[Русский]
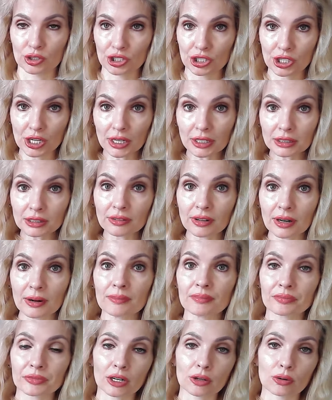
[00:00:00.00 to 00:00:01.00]

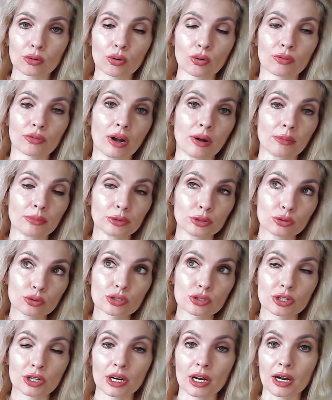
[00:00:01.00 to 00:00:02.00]
Жертва такого
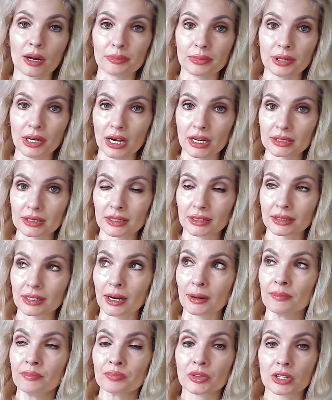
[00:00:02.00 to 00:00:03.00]
абьюзера обязана